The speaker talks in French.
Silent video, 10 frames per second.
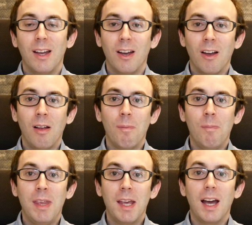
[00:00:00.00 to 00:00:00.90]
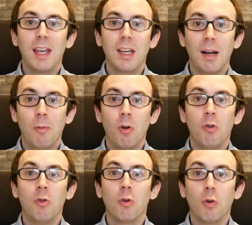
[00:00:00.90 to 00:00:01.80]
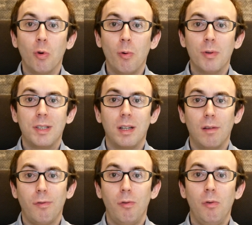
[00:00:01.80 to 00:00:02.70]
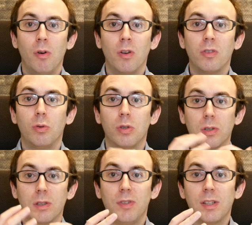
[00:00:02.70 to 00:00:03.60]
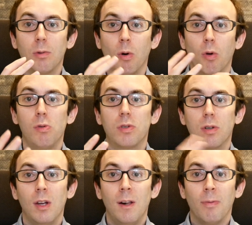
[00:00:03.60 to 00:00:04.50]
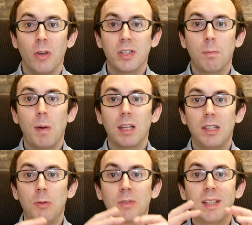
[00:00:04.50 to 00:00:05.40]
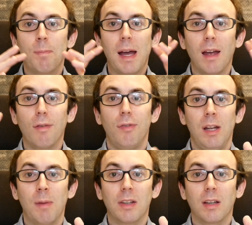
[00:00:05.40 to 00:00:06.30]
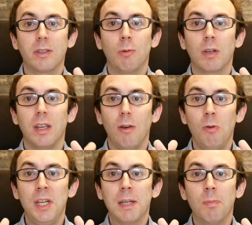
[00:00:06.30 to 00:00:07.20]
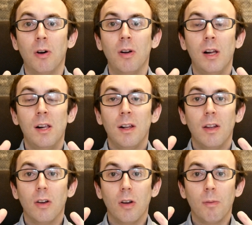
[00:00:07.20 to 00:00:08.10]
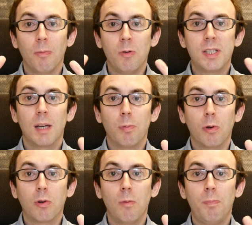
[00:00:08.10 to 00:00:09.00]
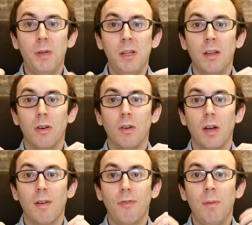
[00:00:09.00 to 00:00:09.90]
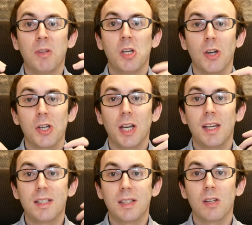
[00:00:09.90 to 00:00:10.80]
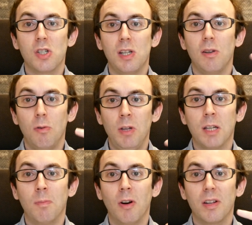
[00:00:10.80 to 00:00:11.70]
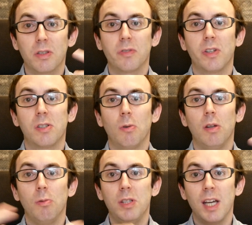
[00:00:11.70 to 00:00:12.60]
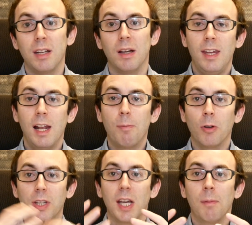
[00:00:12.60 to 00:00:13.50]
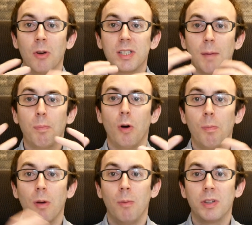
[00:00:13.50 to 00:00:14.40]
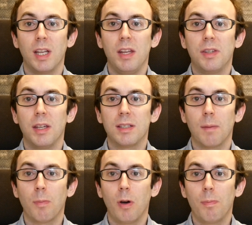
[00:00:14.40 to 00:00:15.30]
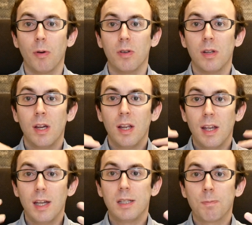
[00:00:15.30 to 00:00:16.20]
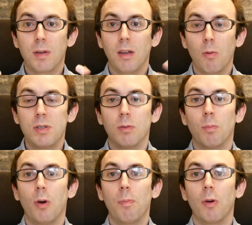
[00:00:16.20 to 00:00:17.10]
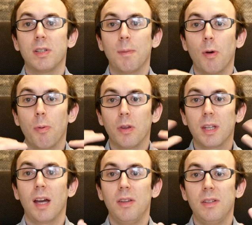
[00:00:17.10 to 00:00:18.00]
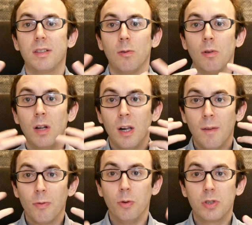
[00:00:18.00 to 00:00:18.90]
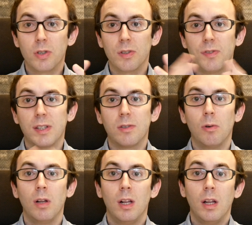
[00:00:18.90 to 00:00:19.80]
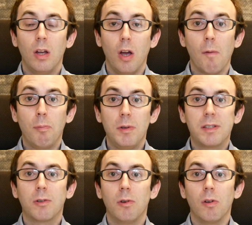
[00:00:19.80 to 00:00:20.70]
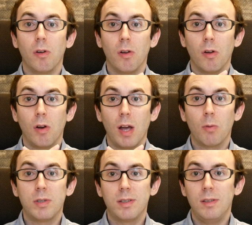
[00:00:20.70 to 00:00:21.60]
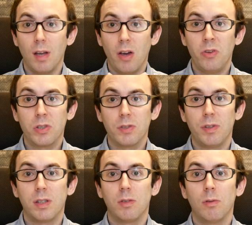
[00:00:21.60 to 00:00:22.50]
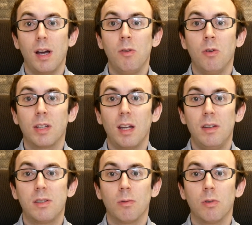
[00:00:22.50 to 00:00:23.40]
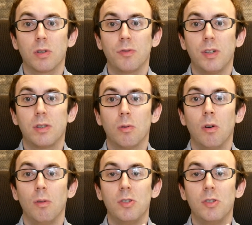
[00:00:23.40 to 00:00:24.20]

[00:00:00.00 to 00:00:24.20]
euh, mais il y a également une grosse influence de science-fiction russe dans cette partie. Donc ce n'est pas un film attraction qui est uniquement euh, une simple copie, un film qui chercherait à singer uniquement la science-fiction hollywoodienne. Il apporte également sa propre mentalité, sa propre esprit russe, son propre, sa propre tradition de science-fiction. Euh, puisque euh, la Russie a une une tradition de science-fiction euh,